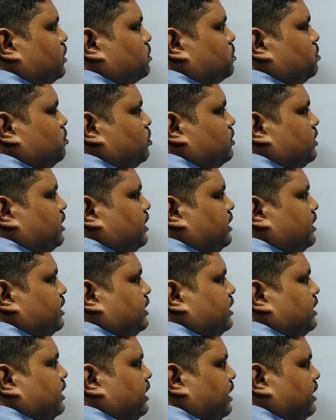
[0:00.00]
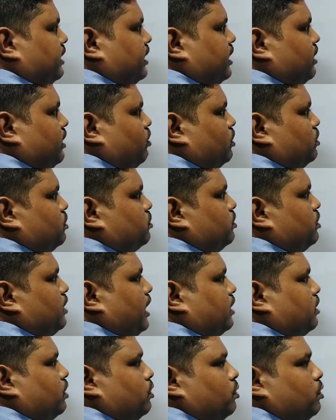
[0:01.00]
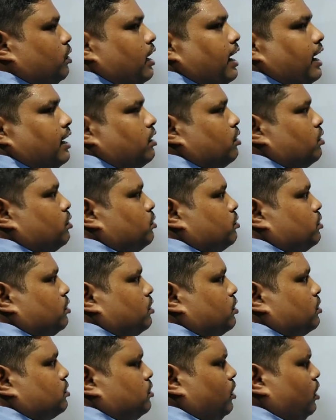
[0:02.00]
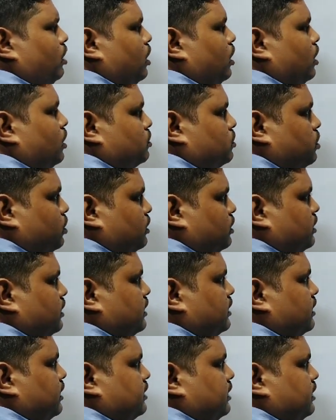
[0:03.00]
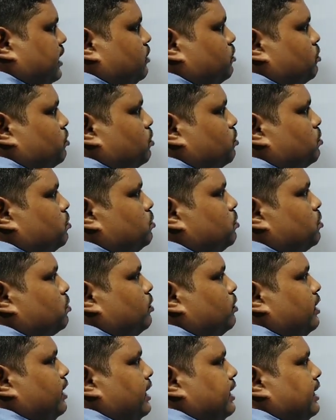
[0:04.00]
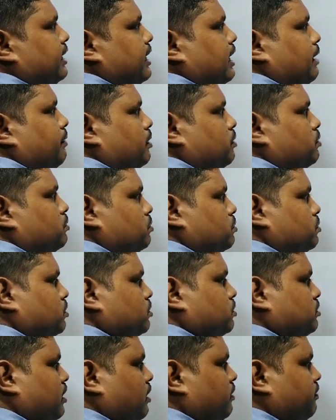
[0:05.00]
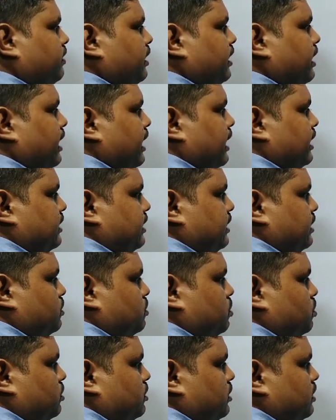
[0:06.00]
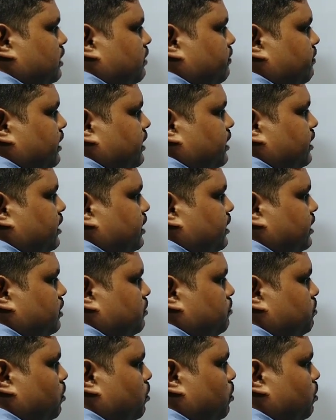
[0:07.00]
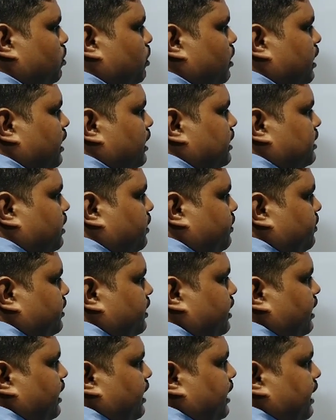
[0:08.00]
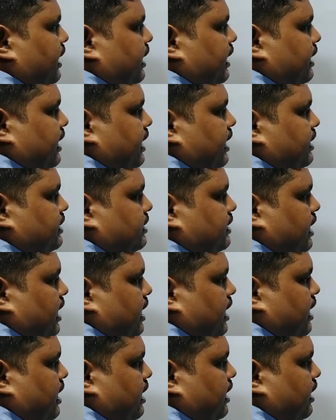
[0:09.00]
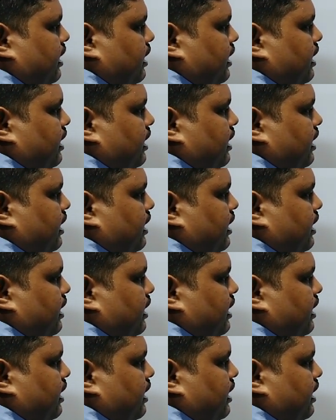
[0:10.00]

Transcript: শূন্য চার লিখলে এখানে নয় দুগুণে আঠেরো আঠেরো দুগুণে কত ছত্রিশ আচ্ছা এই দুটো গুণ করে এটা আবার গুণ করতে হবে তাহলে ছত্রিশ আমরা এখানে লিখব তাহলে এই চার